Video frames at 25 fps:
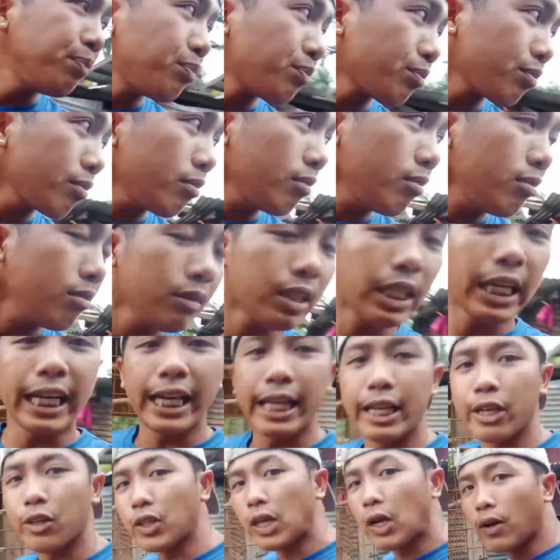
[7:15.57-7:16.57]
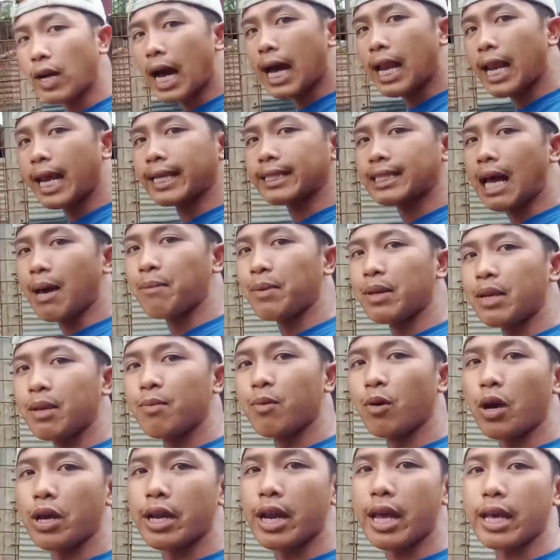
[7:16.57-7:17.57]
Kirino. Kirino daw galing. Sabi ni
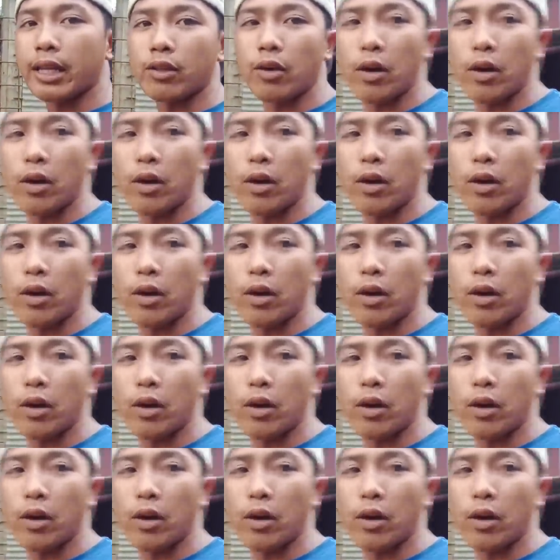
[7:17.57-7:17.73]
Bugoy na